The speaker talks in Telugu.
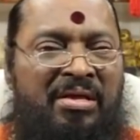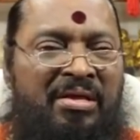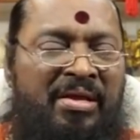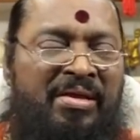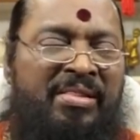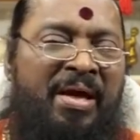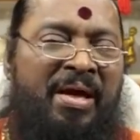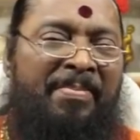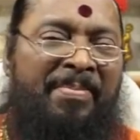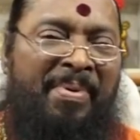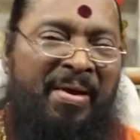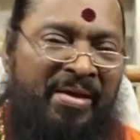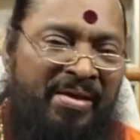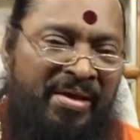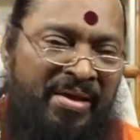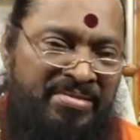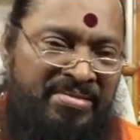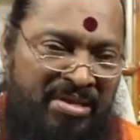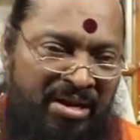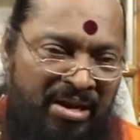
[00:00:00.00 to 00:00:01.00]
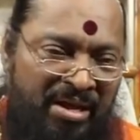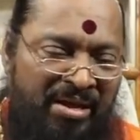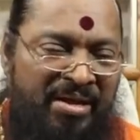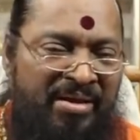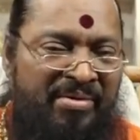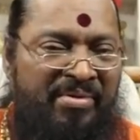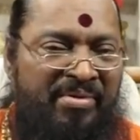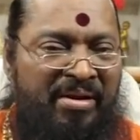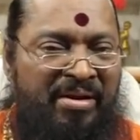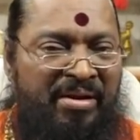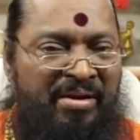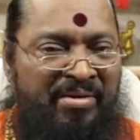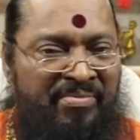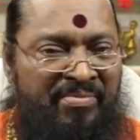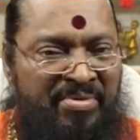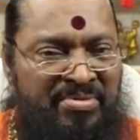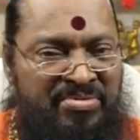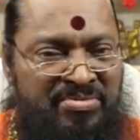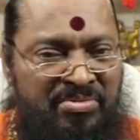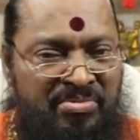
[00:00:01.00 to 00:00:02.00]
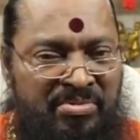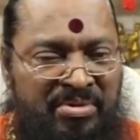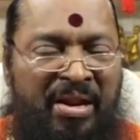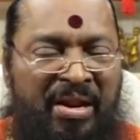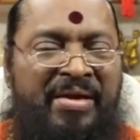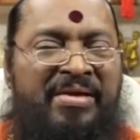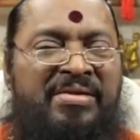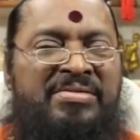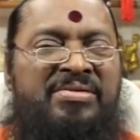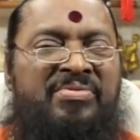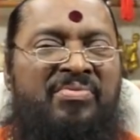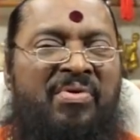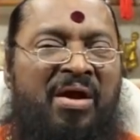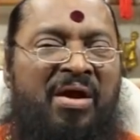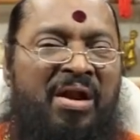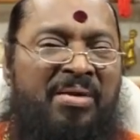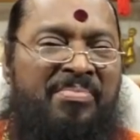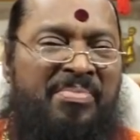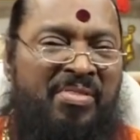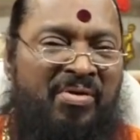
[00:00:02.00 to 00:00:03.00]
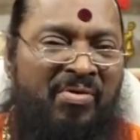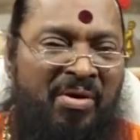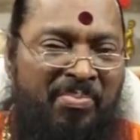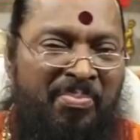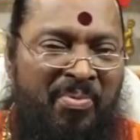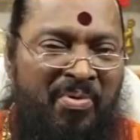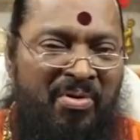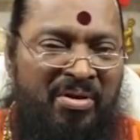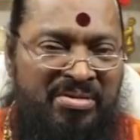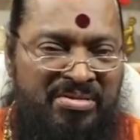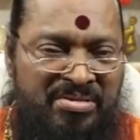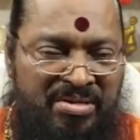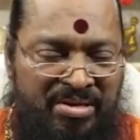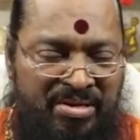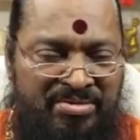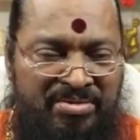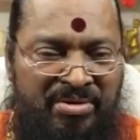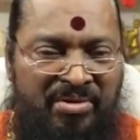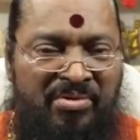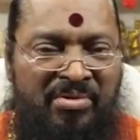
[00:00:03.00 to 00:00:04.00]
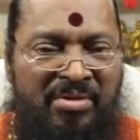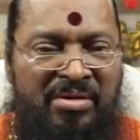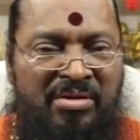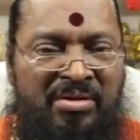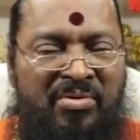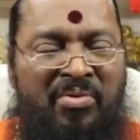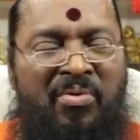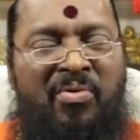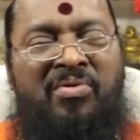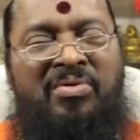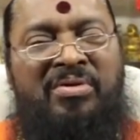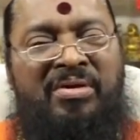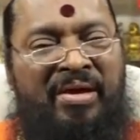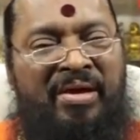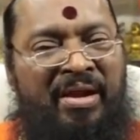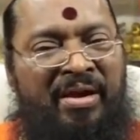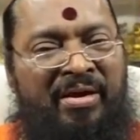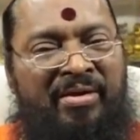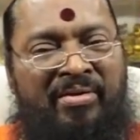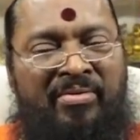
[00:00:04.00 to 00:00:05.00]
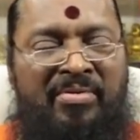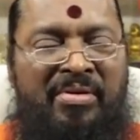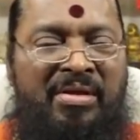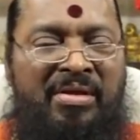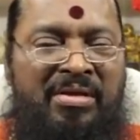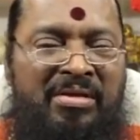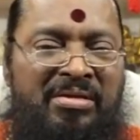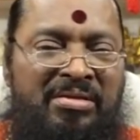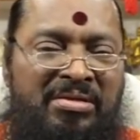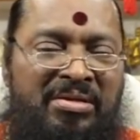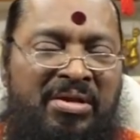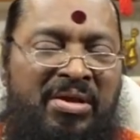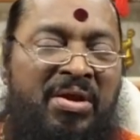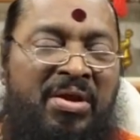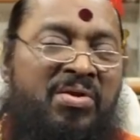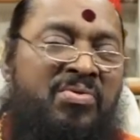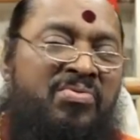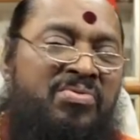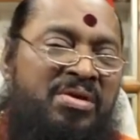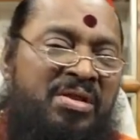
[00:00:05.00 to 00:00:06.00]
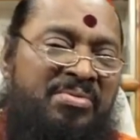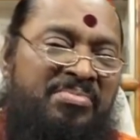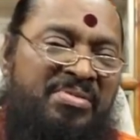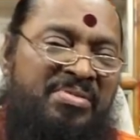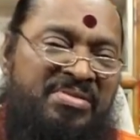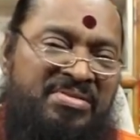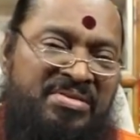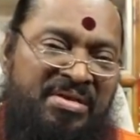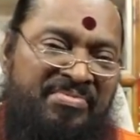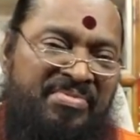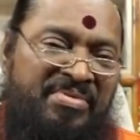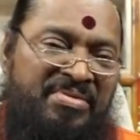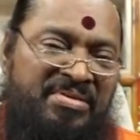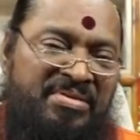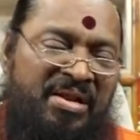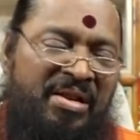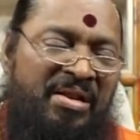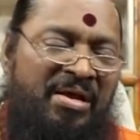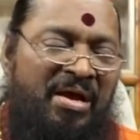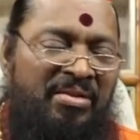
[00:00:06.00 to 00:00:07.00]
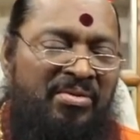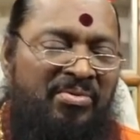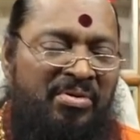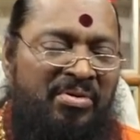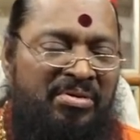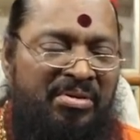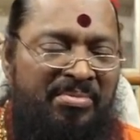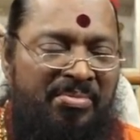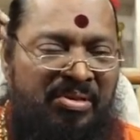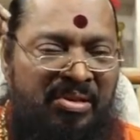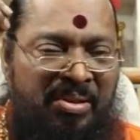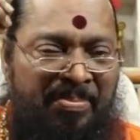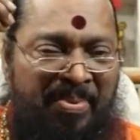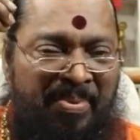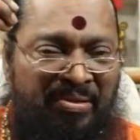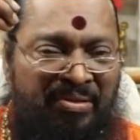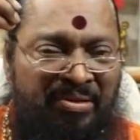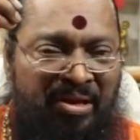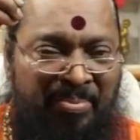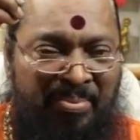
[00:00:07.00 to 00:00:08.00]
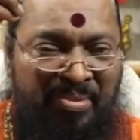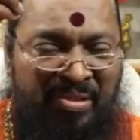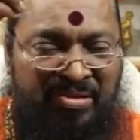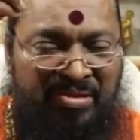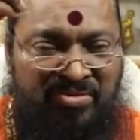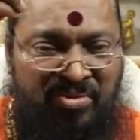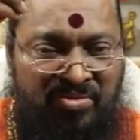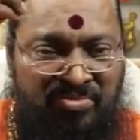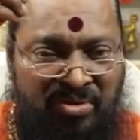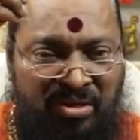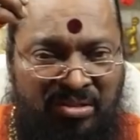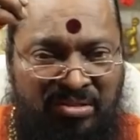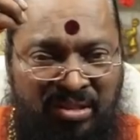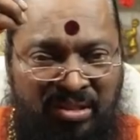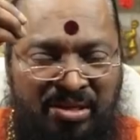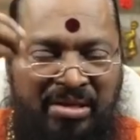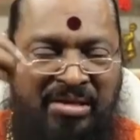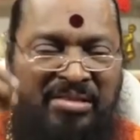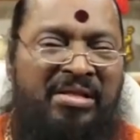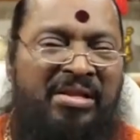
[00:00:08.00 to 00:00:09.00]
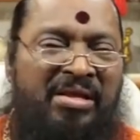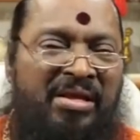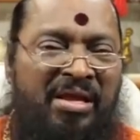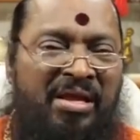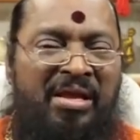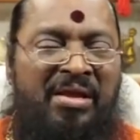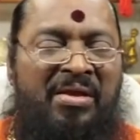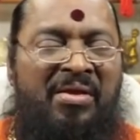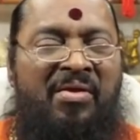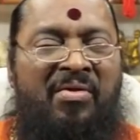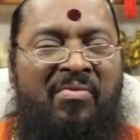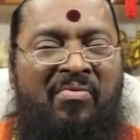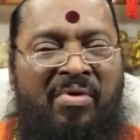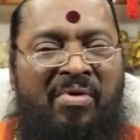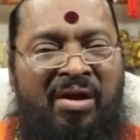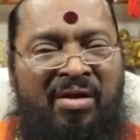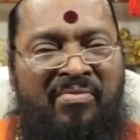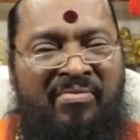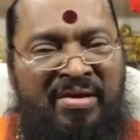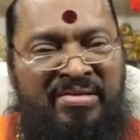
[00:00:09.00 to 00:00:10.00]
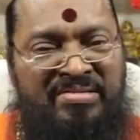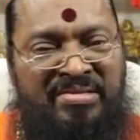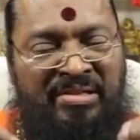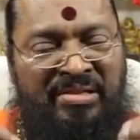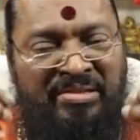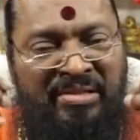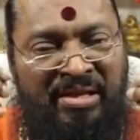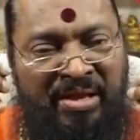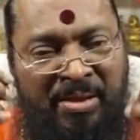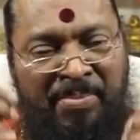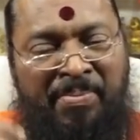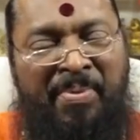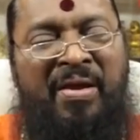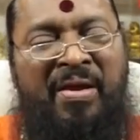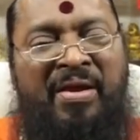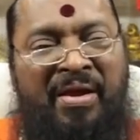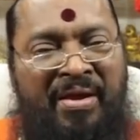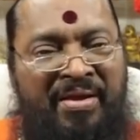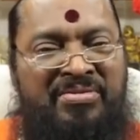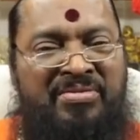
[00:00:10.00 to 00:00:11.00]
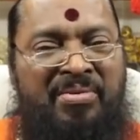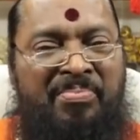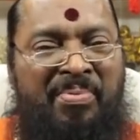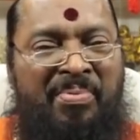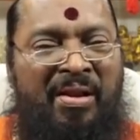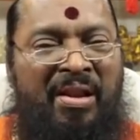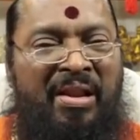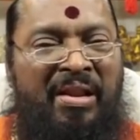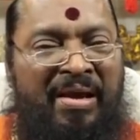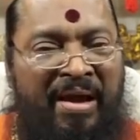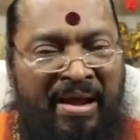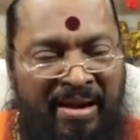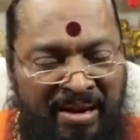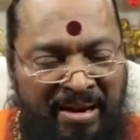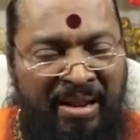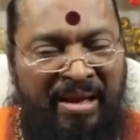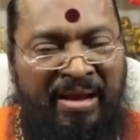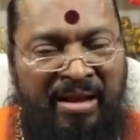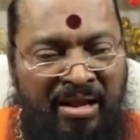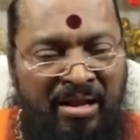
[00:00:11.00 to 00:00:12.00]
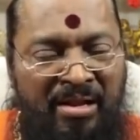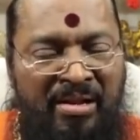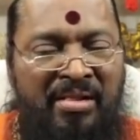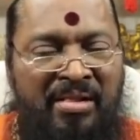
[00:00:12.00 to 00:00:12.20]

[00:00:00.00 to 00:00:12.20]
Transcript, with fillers: లేదా అబ్బాయికి సలహా ఎవరైనా ఇవ్వచ్చు ఇలా ఇచ్చి ఒకళ్ళ మీద కూడా పోలీస్ కేసులు కోర్టుకి వెళ్ళటం ఏడు ఎనిమిది సంవత్సరాలు కాదు కొంతమంది పద్నాలుగు పదిహేను సంవత్సరాలు తిరిగి తిరిగి వాళ్ళ వయసు అంతా అయిపోయి కనీసం పిల్లలు కనలేక